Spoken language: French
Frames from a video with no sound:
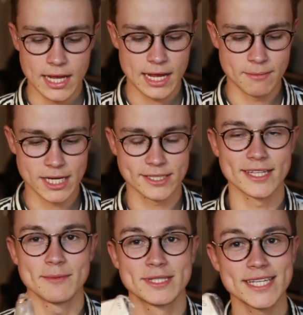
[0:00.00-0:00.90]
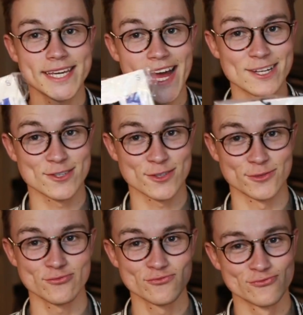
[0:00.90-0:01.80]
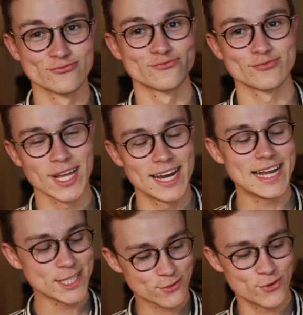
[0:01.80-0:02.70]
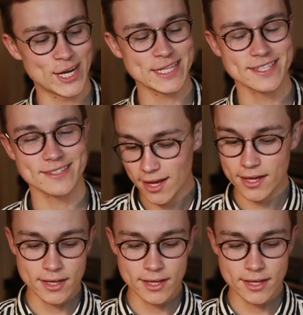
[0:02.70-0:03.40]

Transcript: Elle m'a acheté des petits caleçons. Let's friends.